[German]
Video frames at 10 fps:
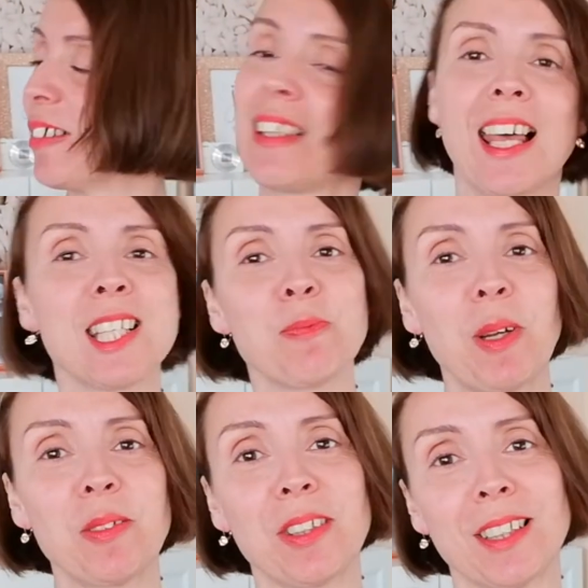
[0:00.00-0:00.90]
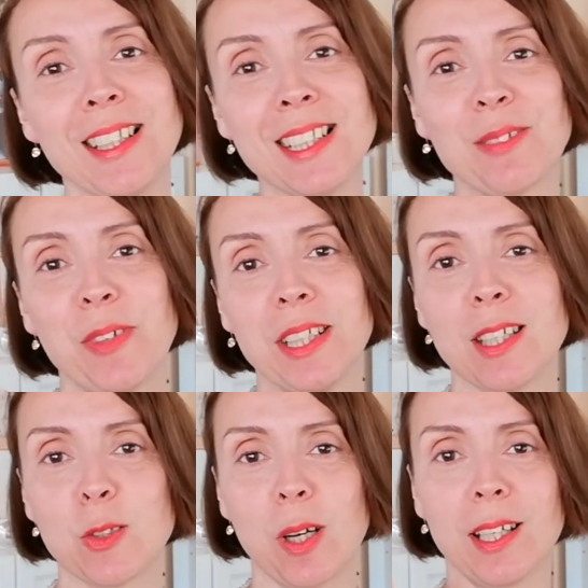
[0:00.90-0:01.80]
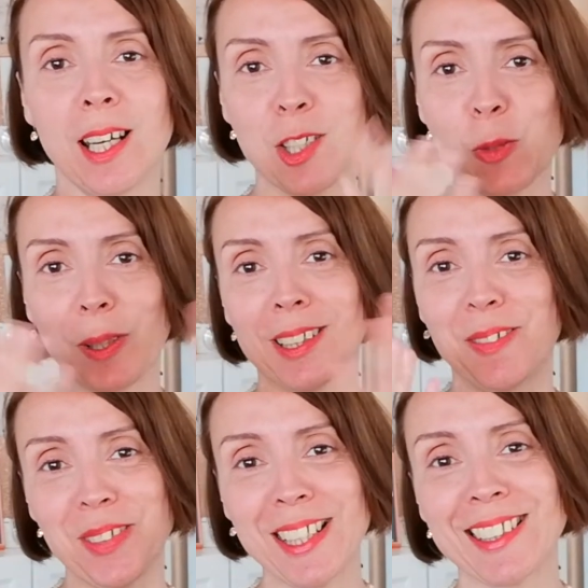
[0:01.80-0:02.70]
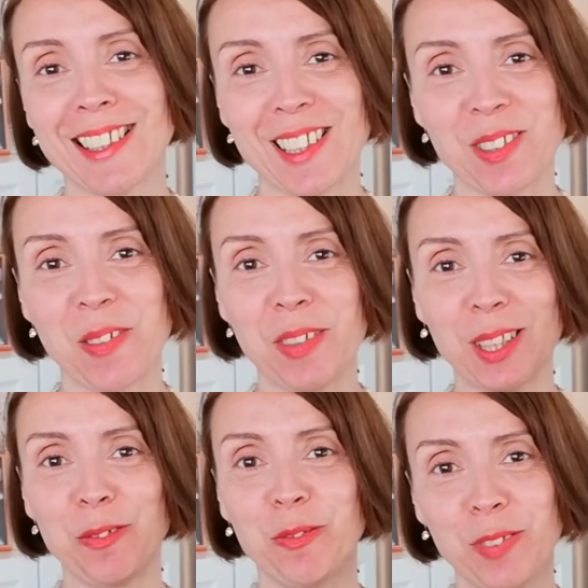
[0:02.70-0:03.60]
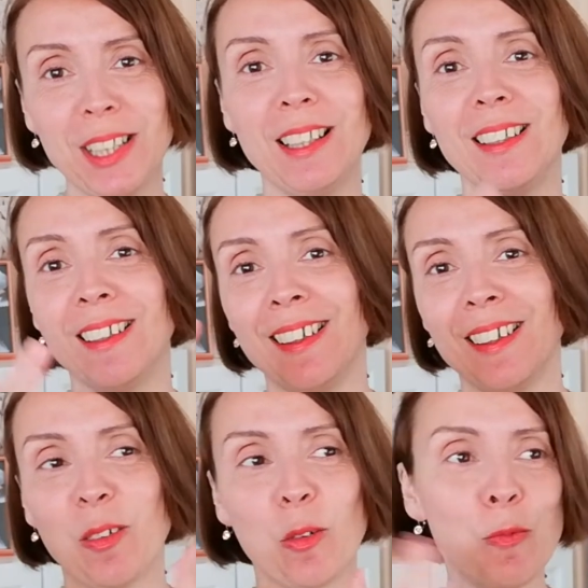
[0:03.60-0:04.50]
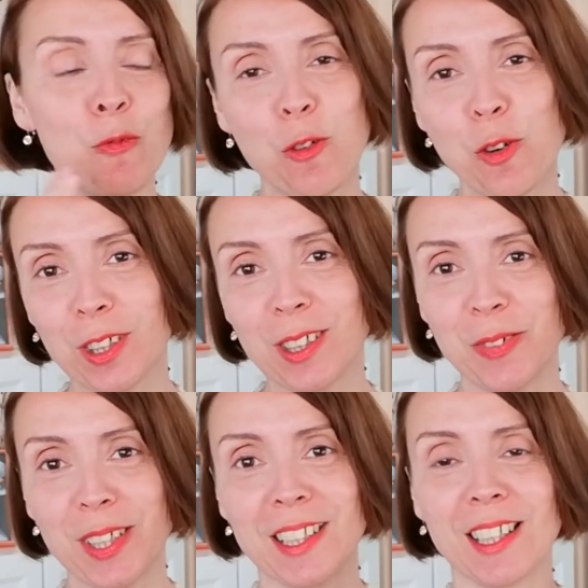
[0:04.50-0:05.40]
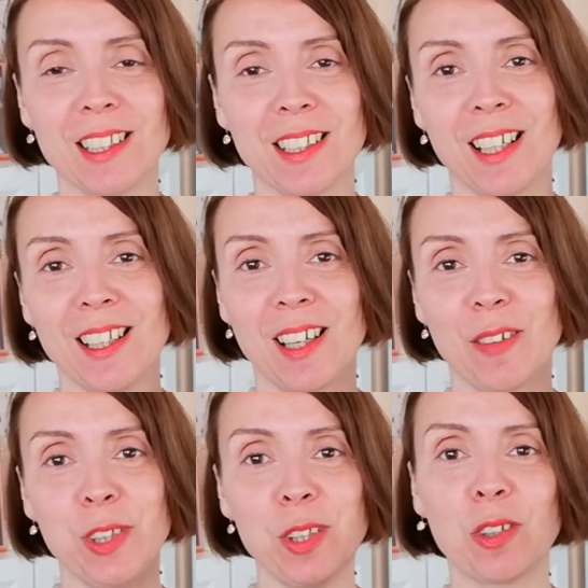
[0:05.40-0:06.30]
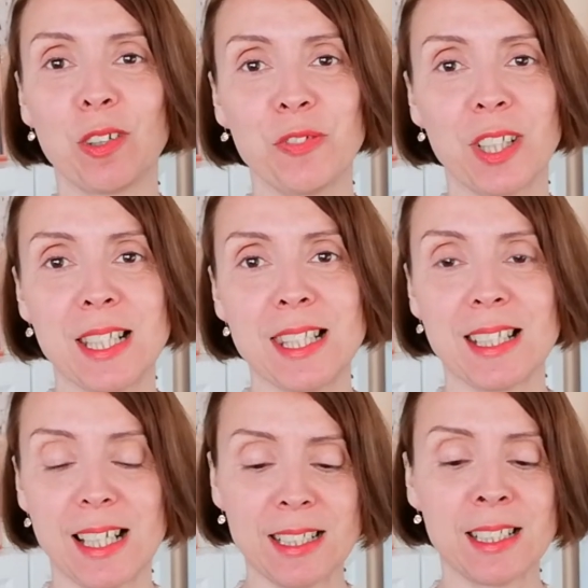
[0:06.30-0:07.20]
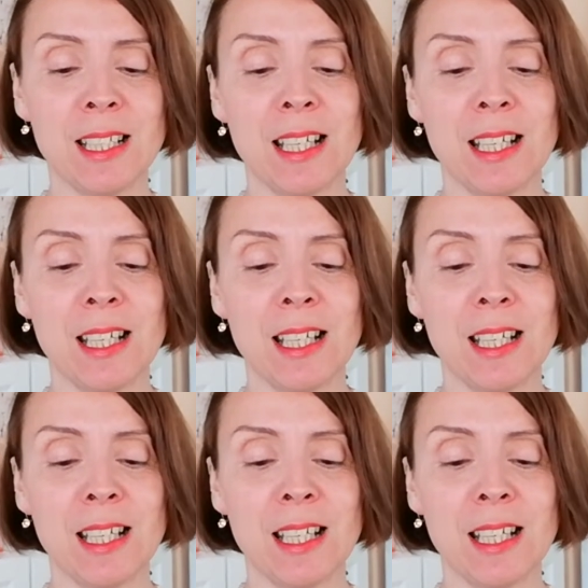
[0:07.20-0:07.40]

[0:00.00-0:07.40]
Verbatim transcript: last but not least, wenn ihr so ein Handsprecher wie ich seid, also der wirklich viel rumfuchtelt, wenn ihr dann in einer Videokonferenz seid,